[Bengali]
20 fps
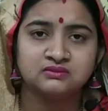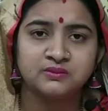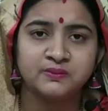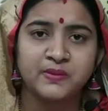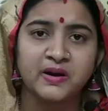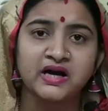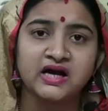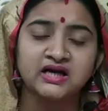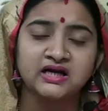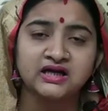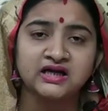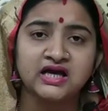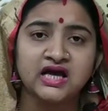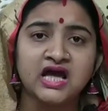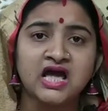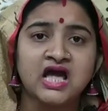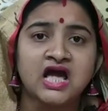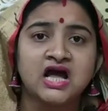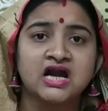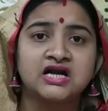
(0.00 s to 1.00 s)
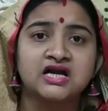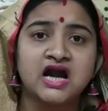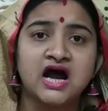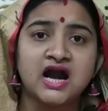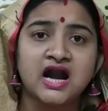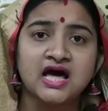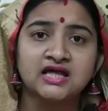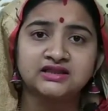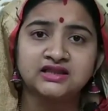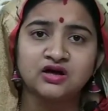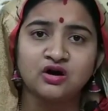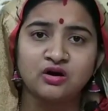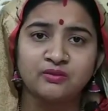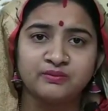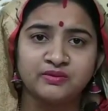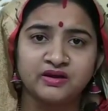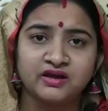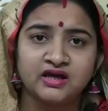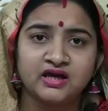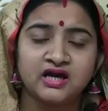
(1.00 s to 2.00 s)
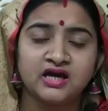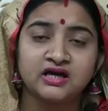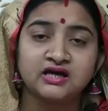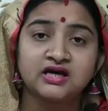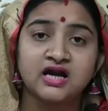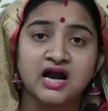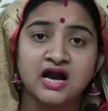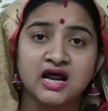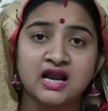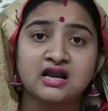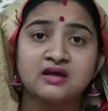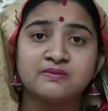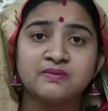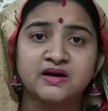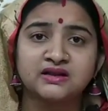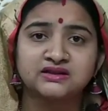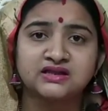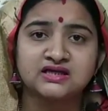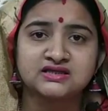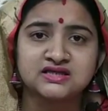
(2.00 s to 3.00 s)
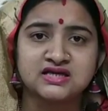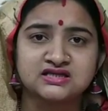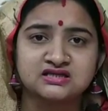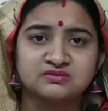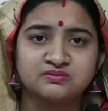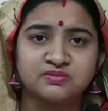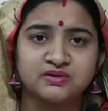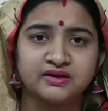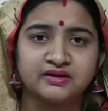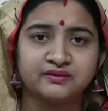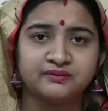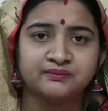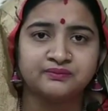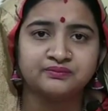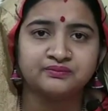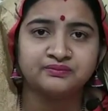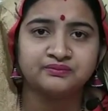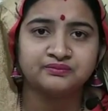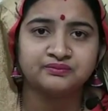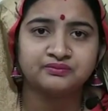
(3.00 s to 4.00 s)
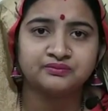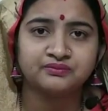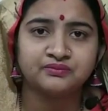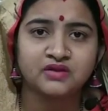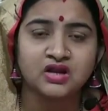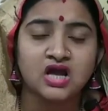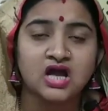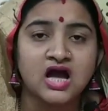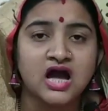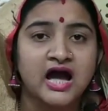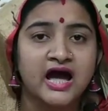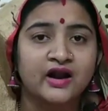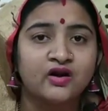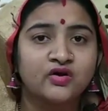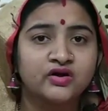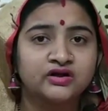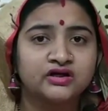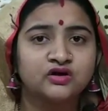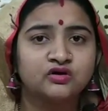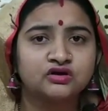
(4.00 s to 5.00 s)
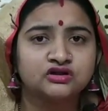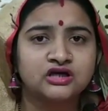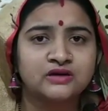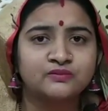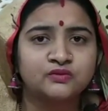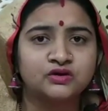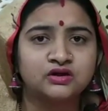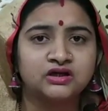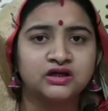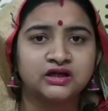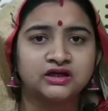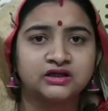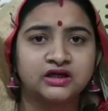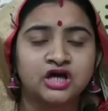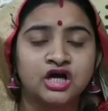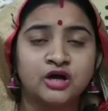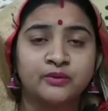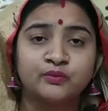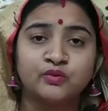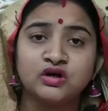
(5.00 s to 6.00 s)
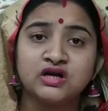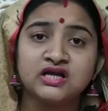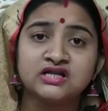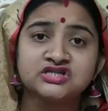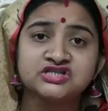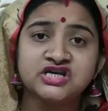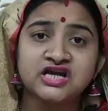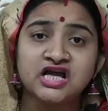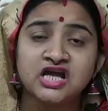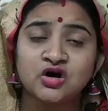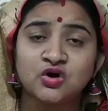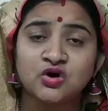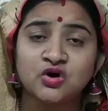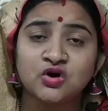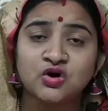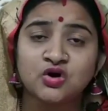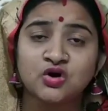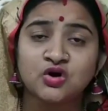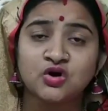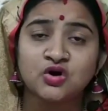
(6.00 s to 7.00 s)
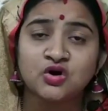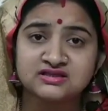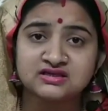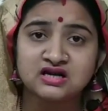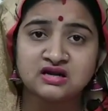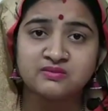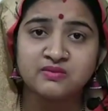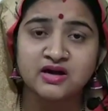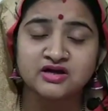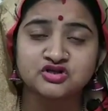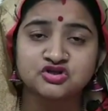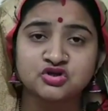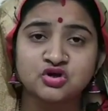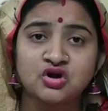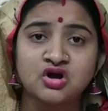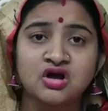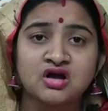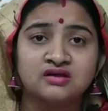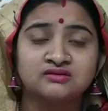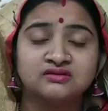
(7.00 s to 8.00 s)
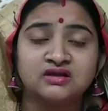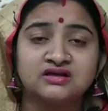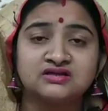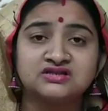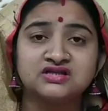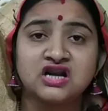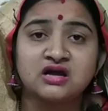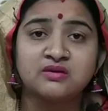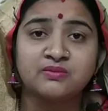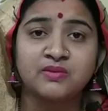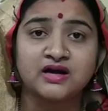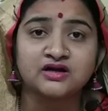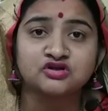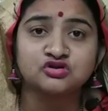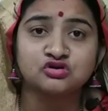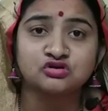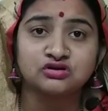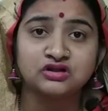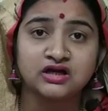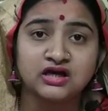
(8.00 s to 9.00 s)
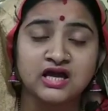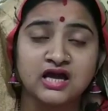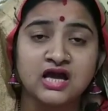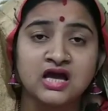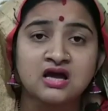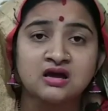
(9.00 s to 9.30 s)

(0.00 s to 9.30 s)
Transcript: পাখাটাকে নাড়াতে হবে নাড়ালে বাতাস আসবে আরও একটি কথা বললেন বললেন যে ওই যে দেশলাই বাক্স দেশলাই বাক্স থেকে